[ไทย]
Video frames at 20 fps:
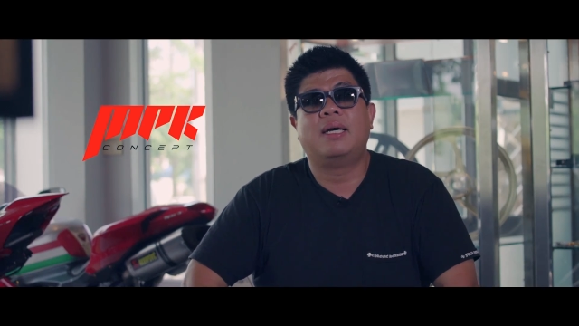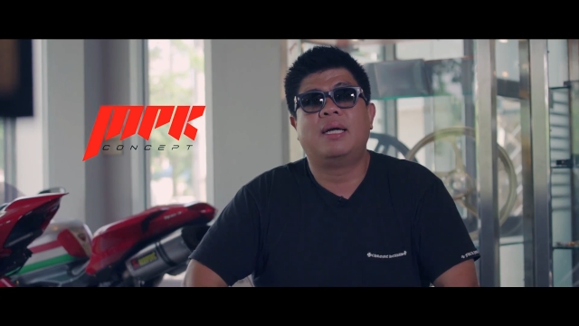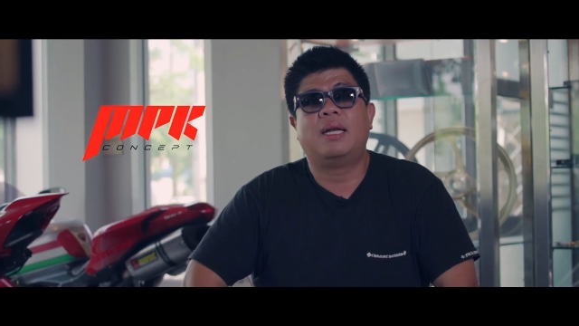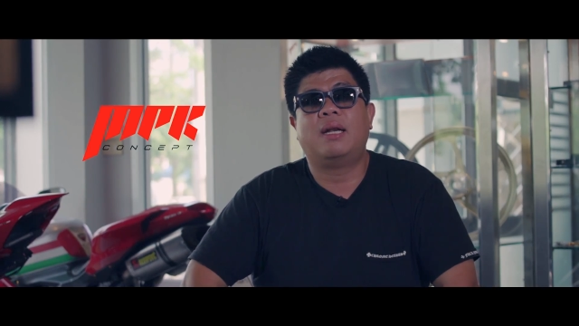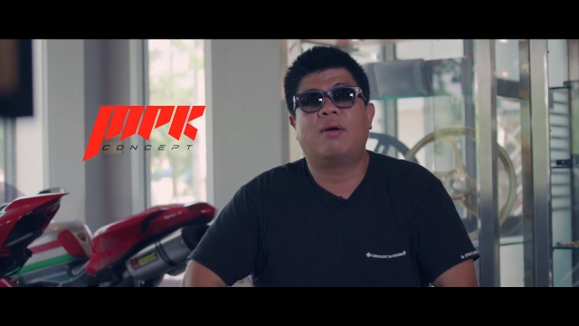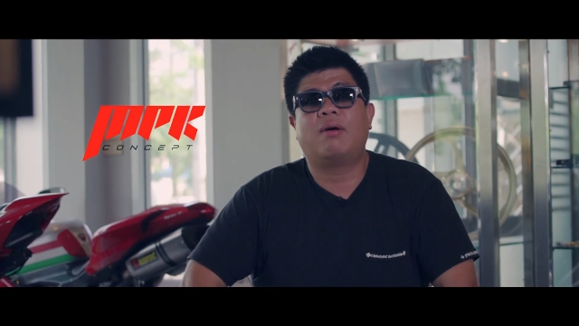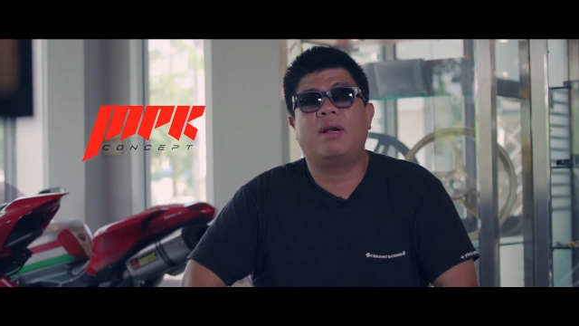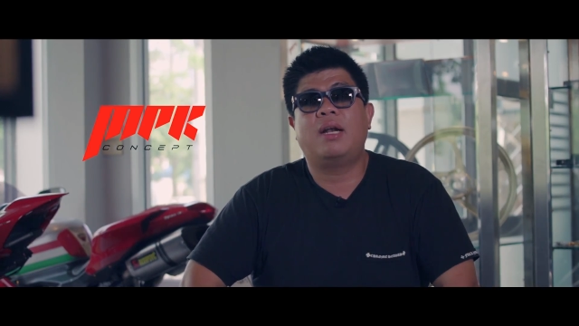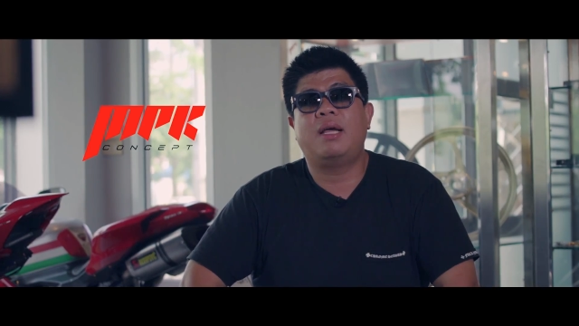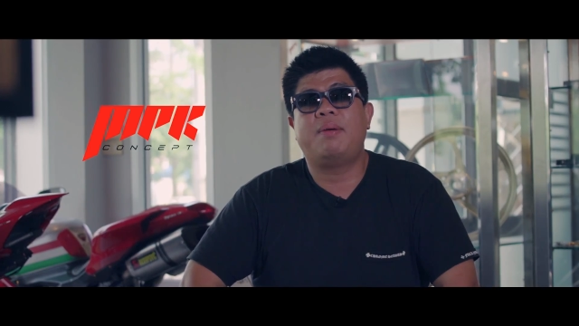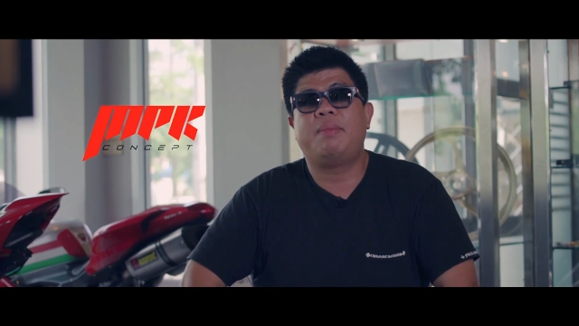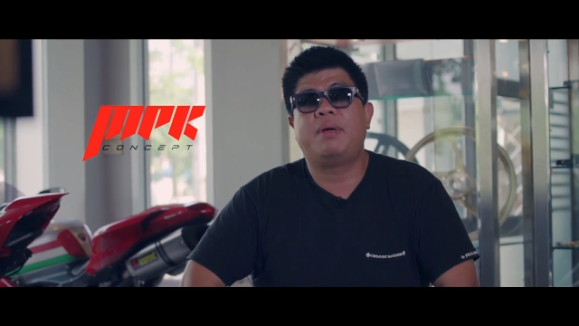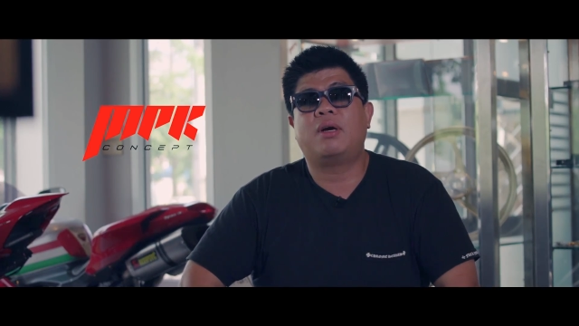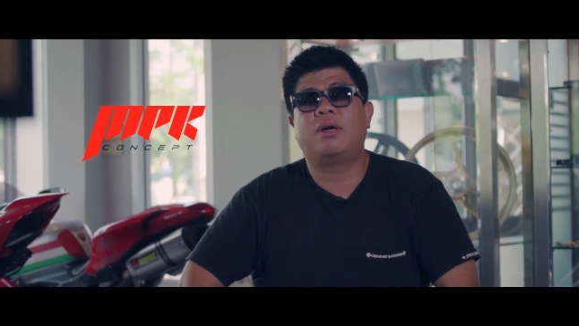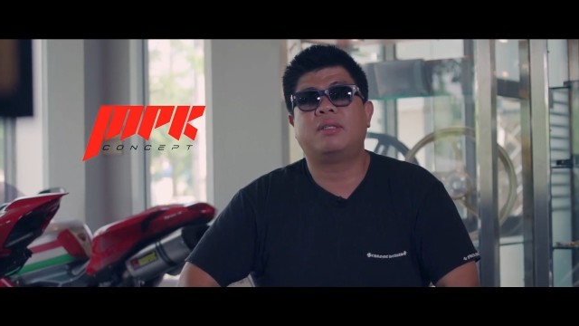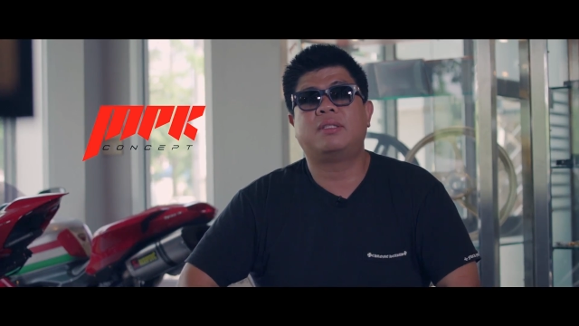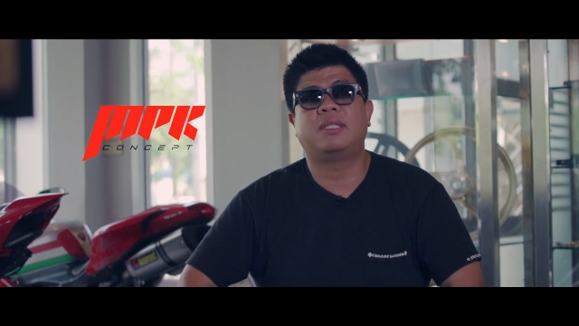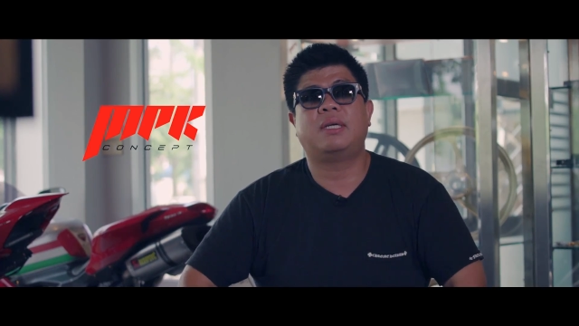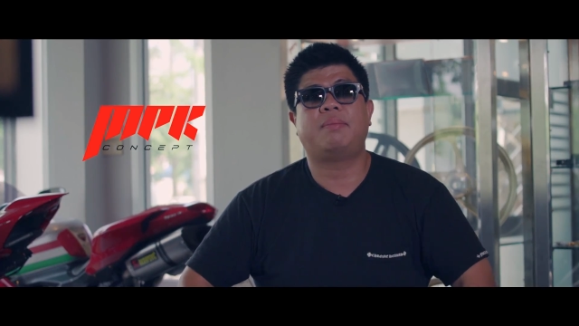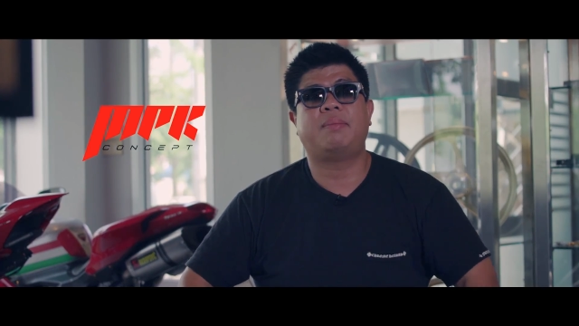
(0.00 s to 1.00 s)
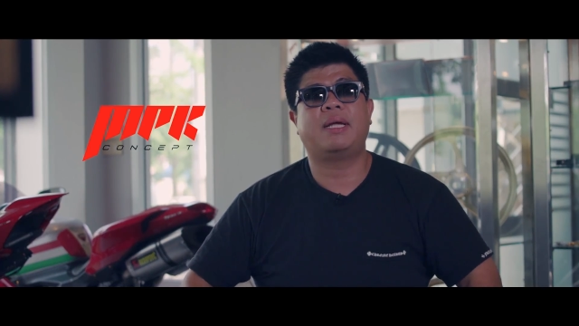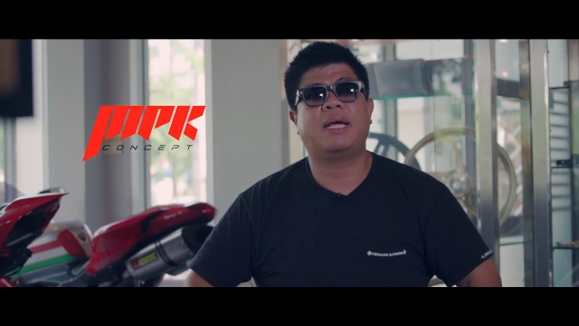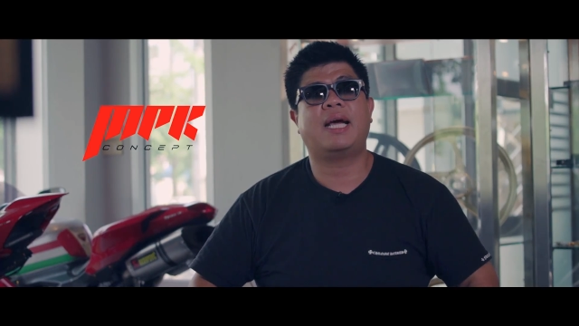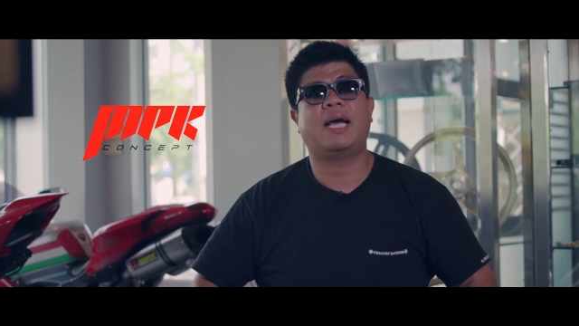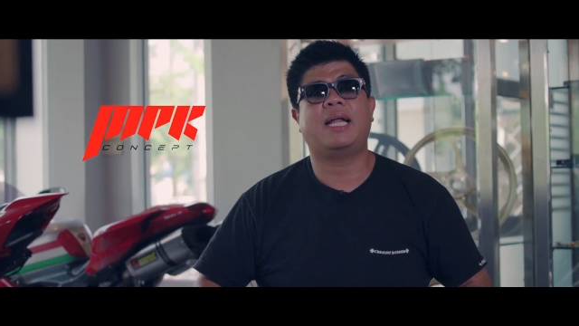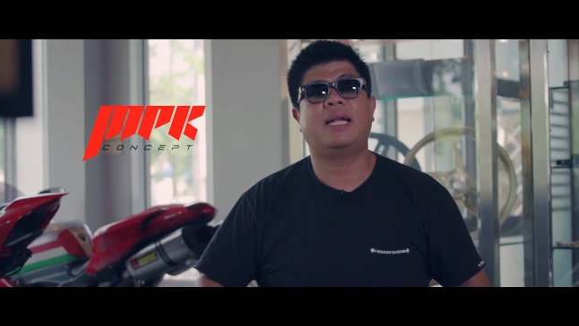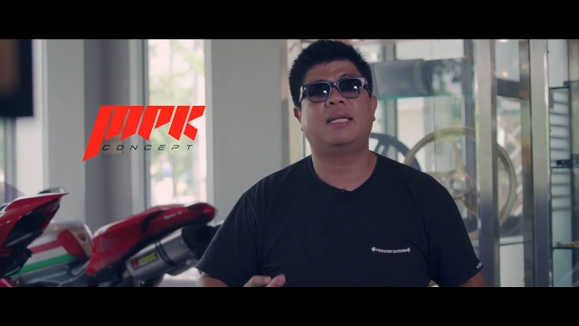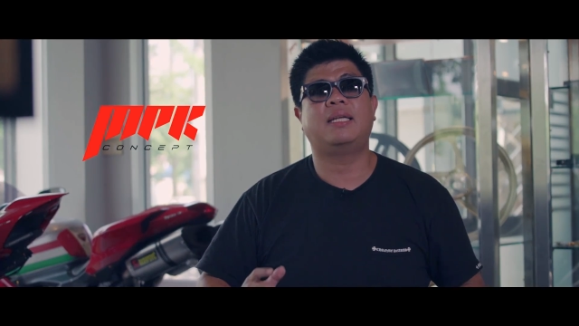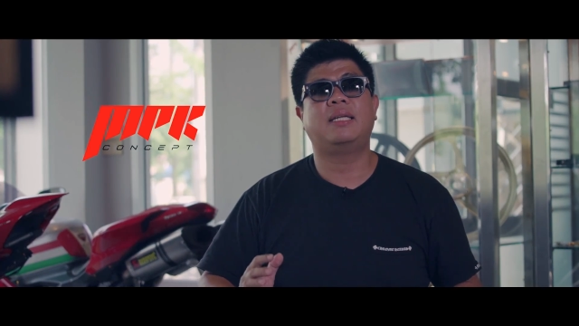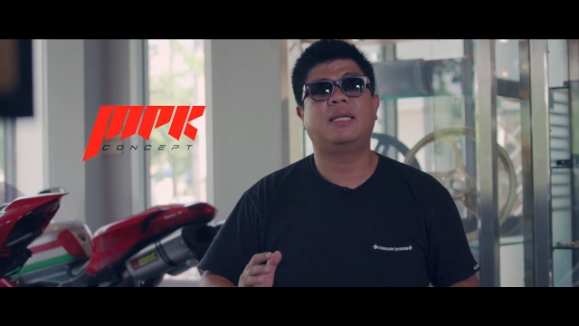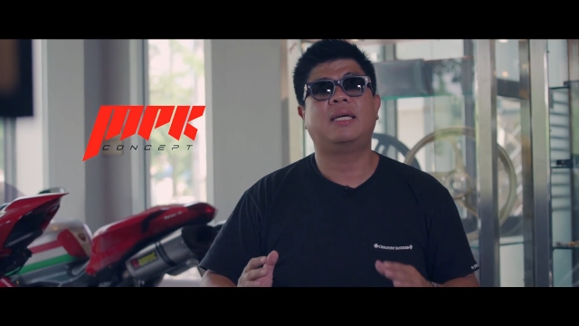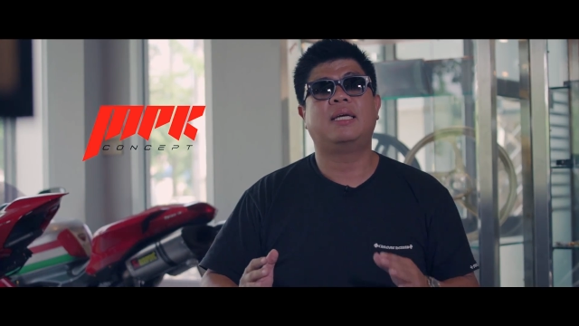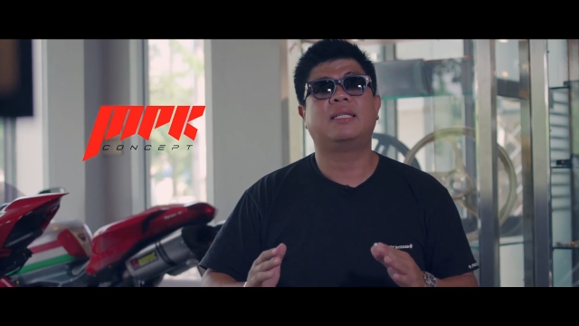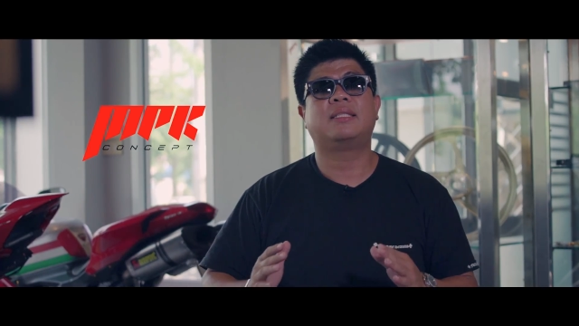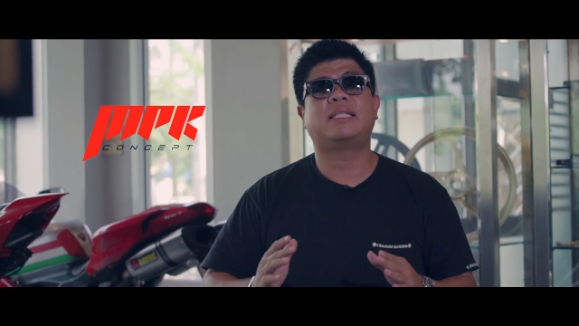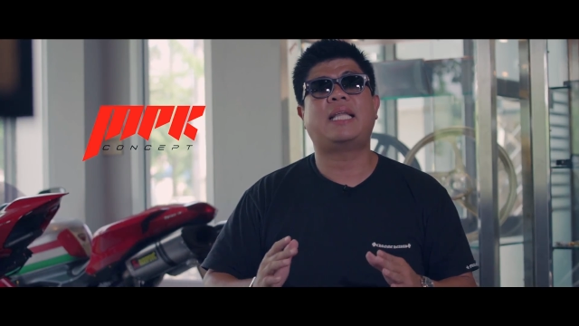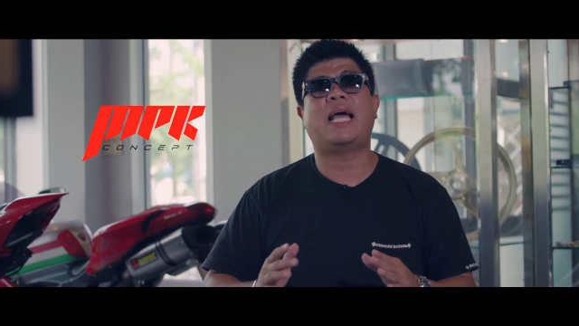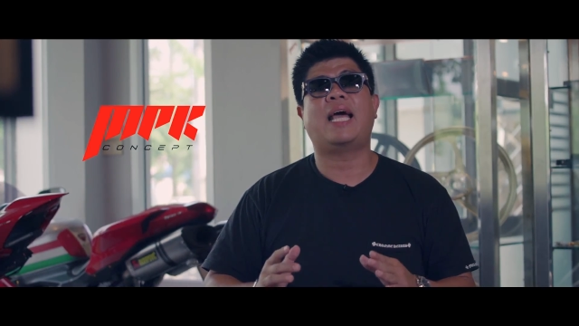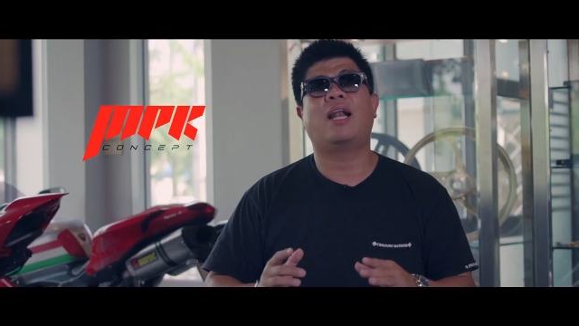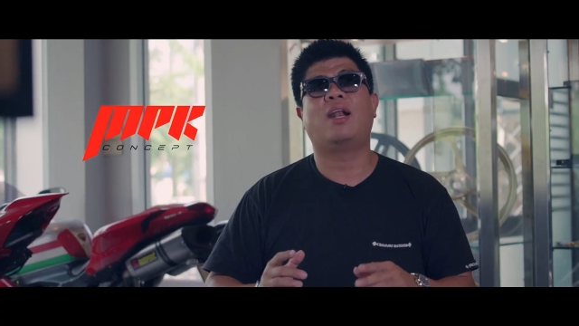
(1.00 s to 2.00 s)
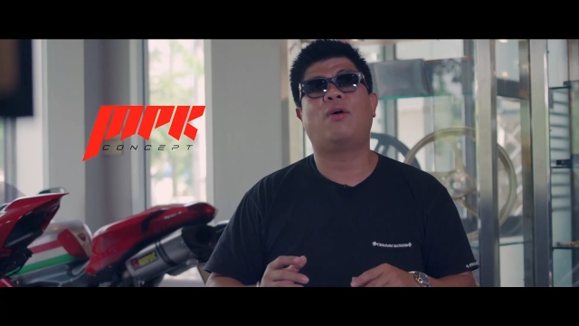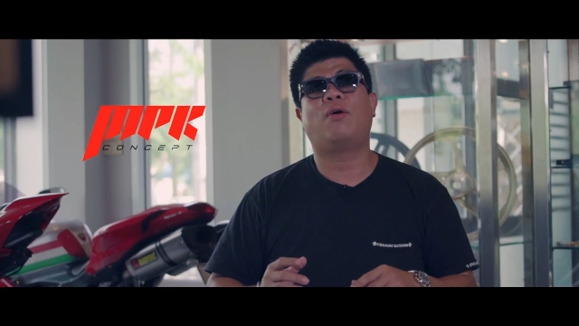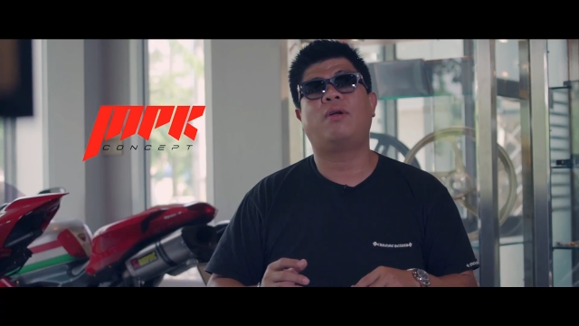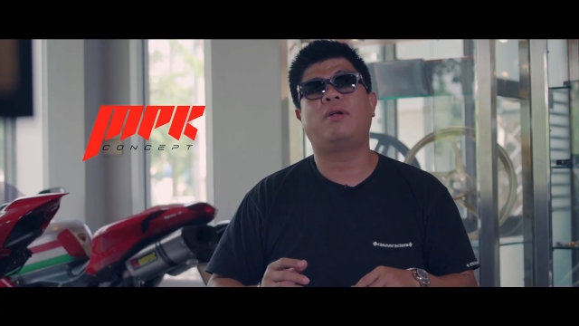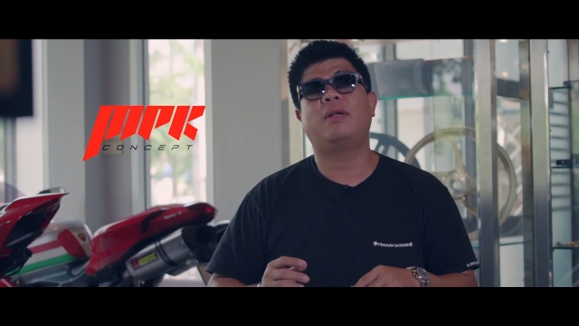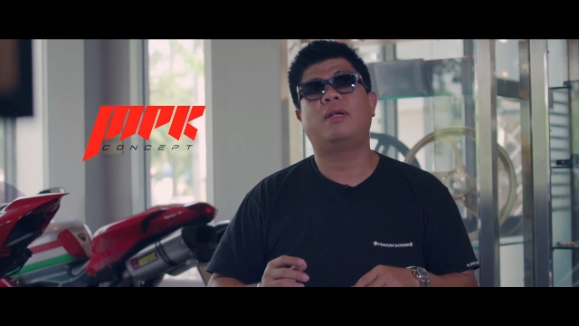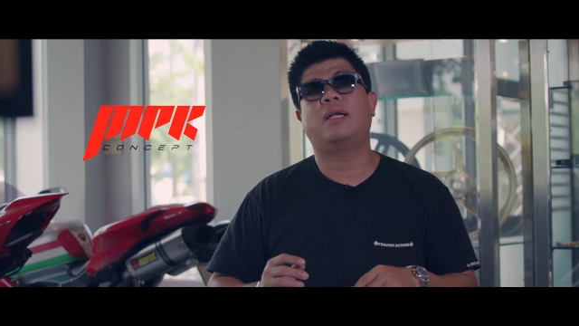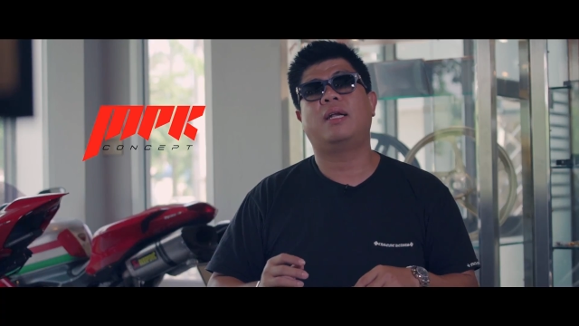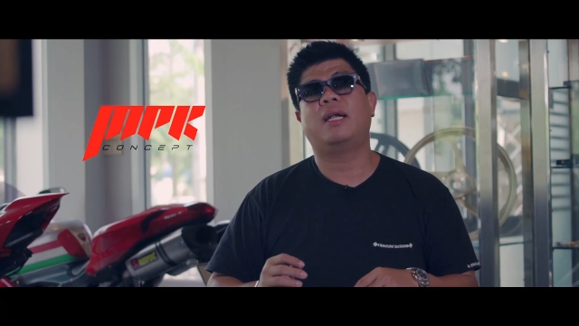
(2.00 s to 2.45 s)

เราก็เลยมีคอนเซปต์ในการแต่งรถ